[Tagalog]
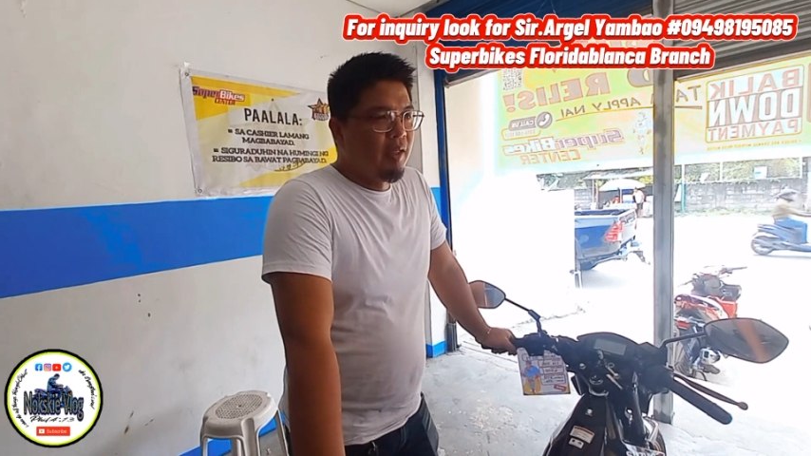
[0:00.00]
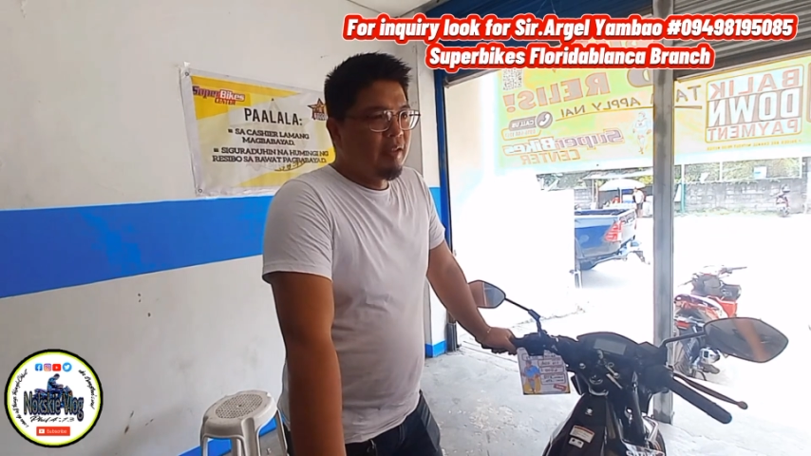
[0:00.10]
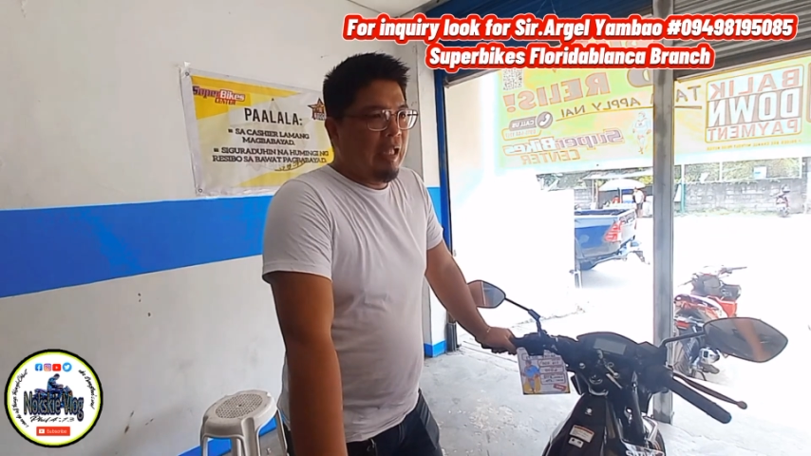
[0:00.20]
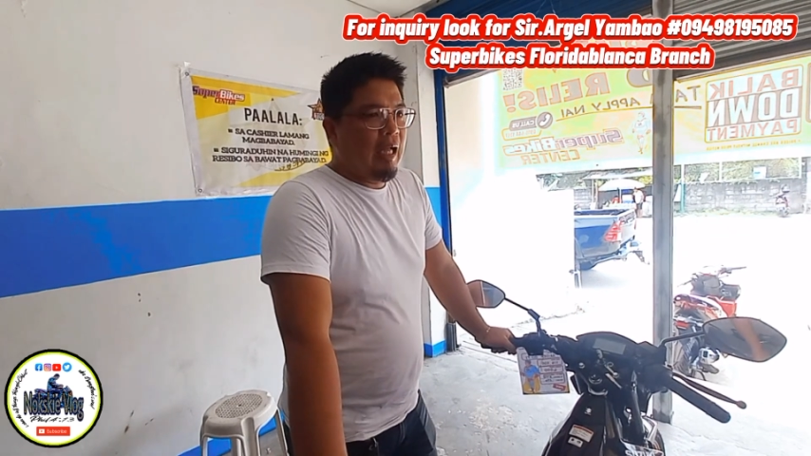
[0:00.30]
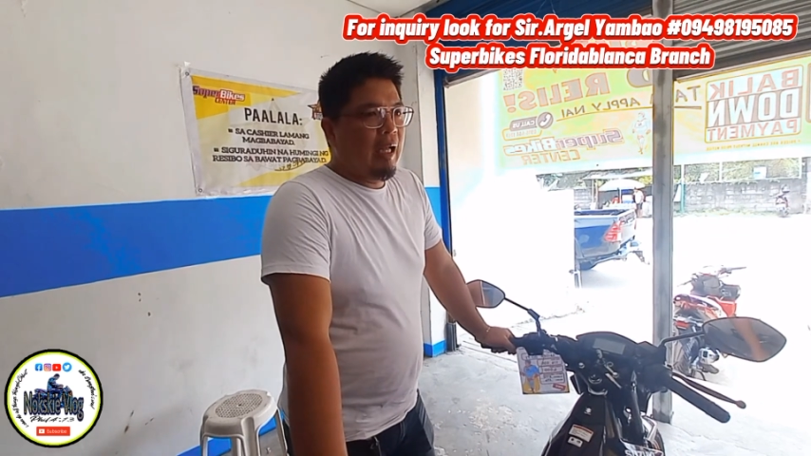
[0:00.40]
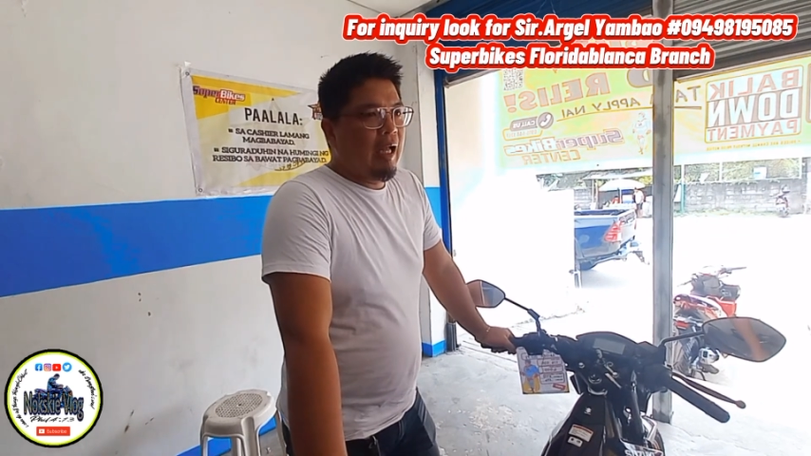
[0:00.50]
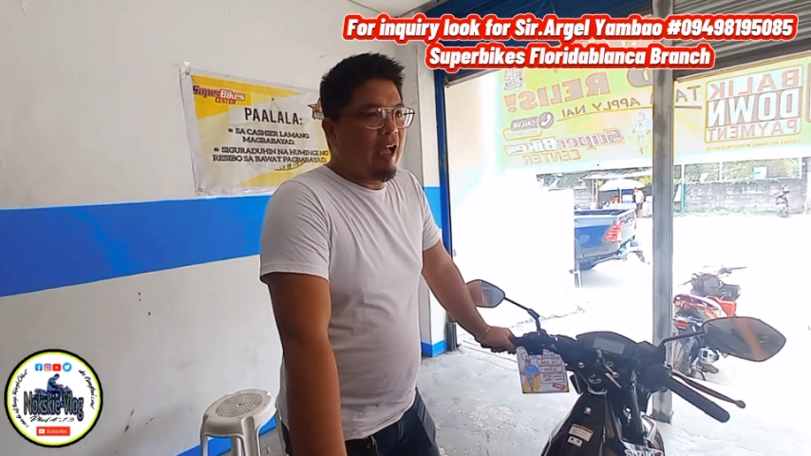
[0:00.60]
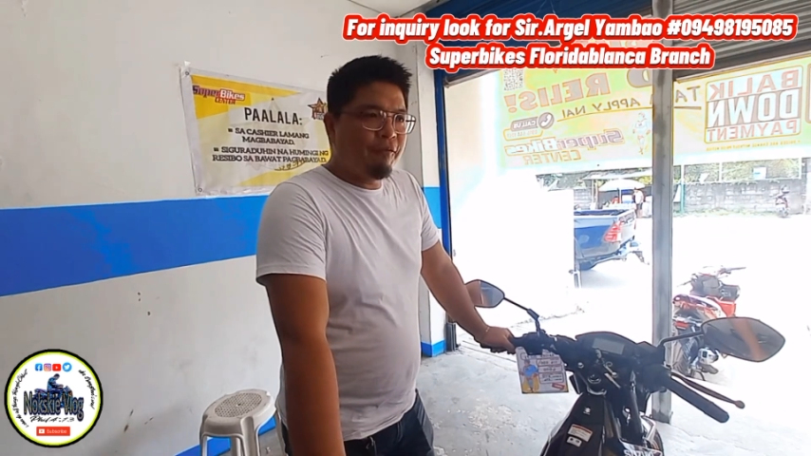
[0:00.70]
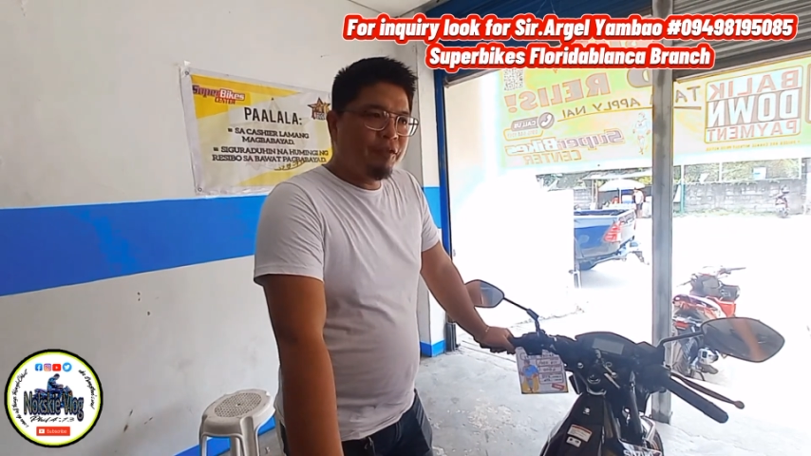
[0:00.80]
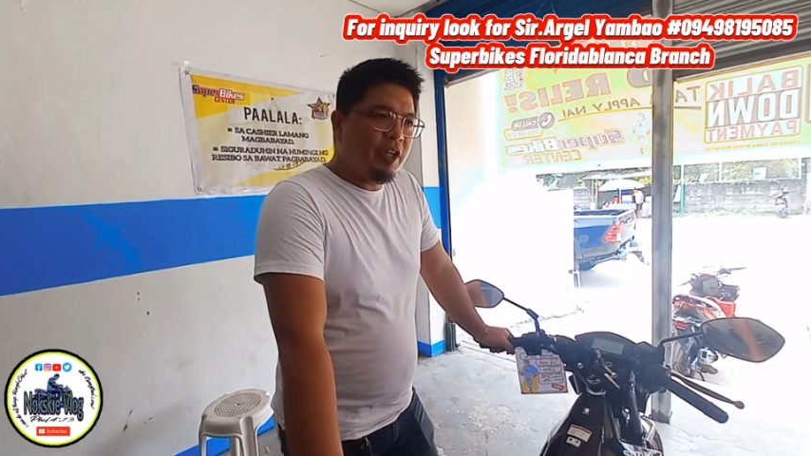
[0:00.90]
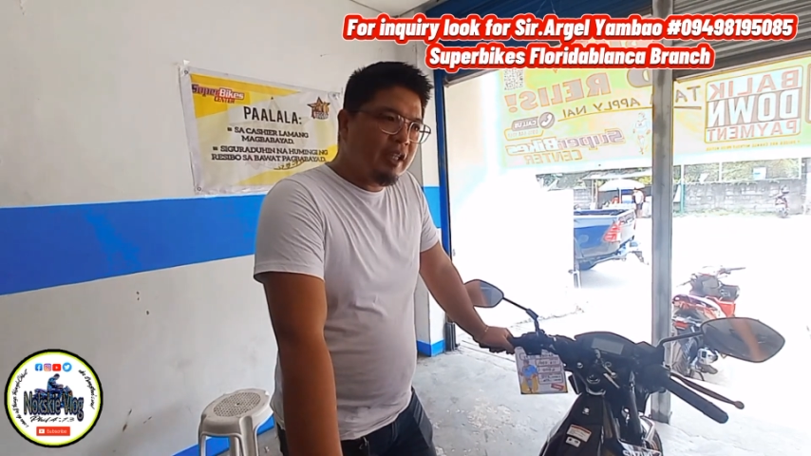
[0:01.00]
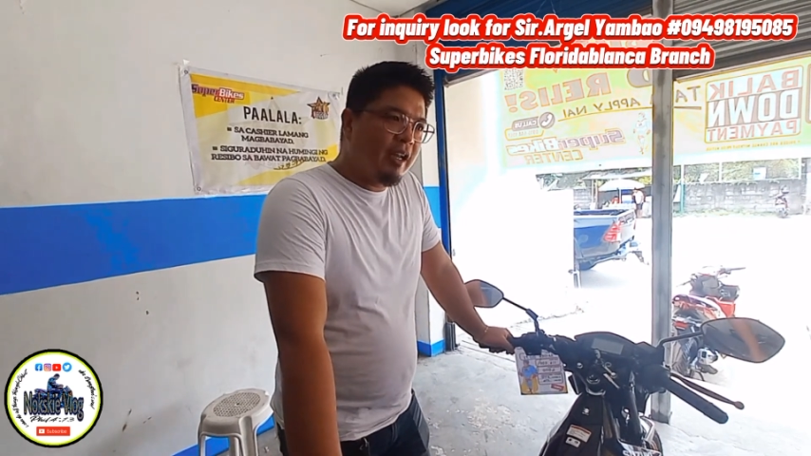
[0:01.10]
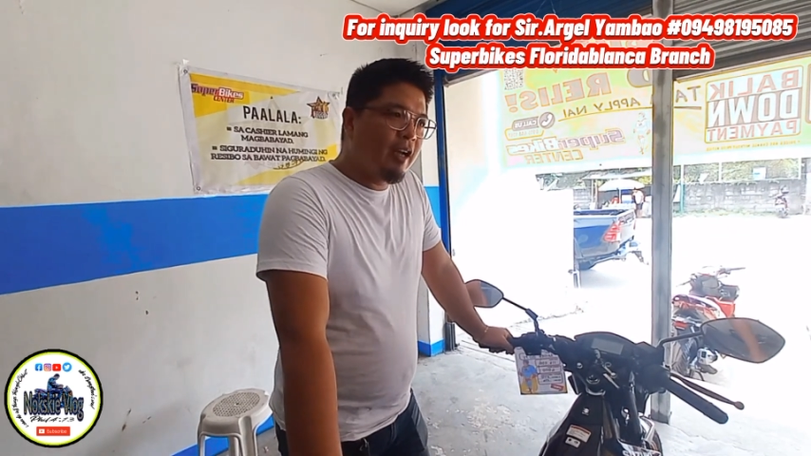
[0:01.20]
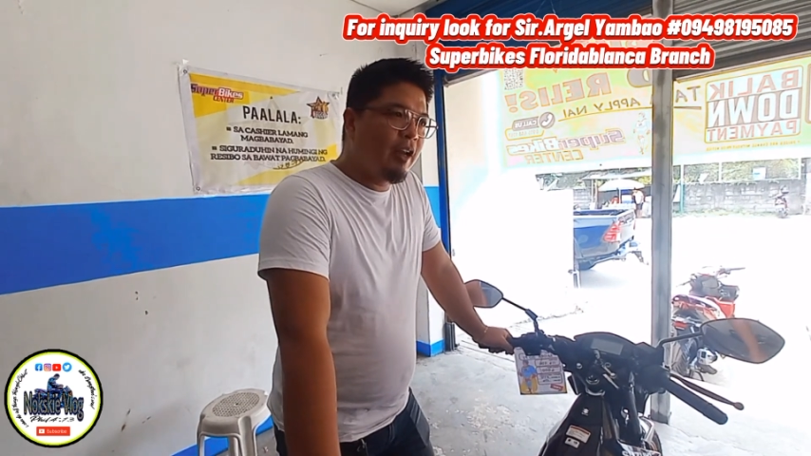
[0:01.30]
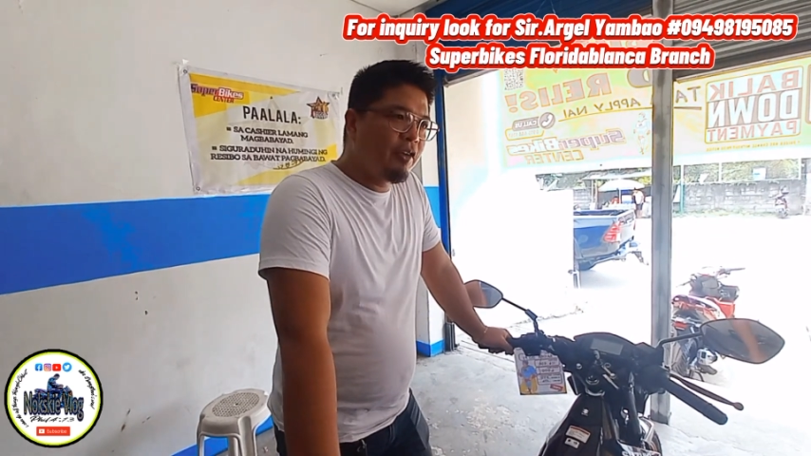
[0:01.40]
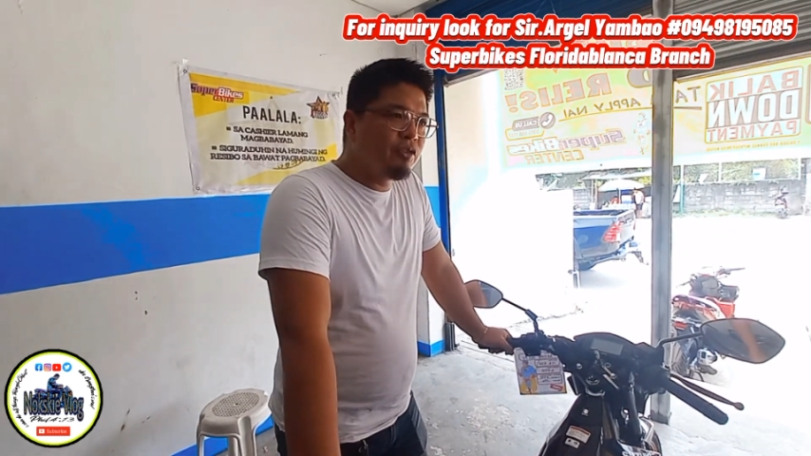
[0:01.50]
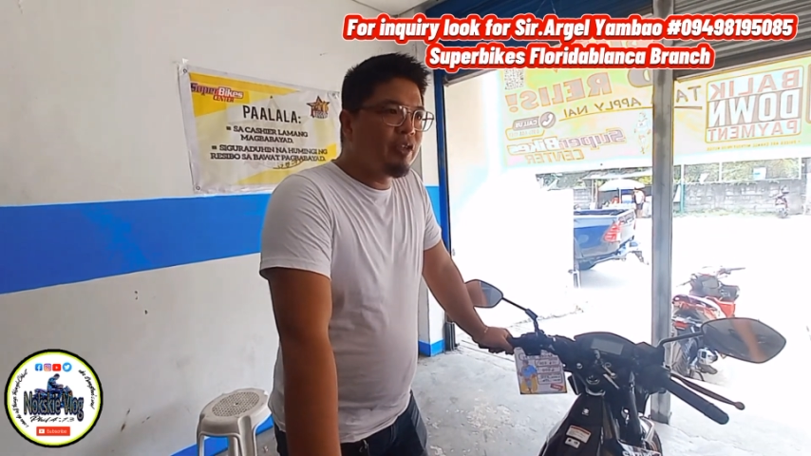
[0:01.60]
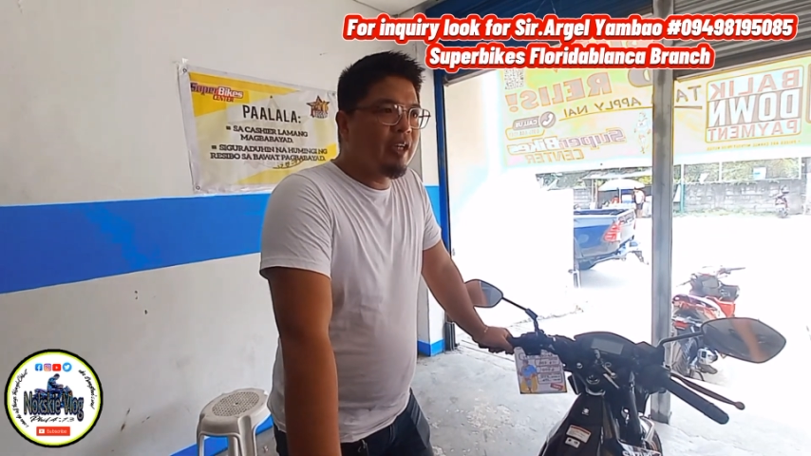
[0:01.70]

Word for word: na after talaga ng New Year,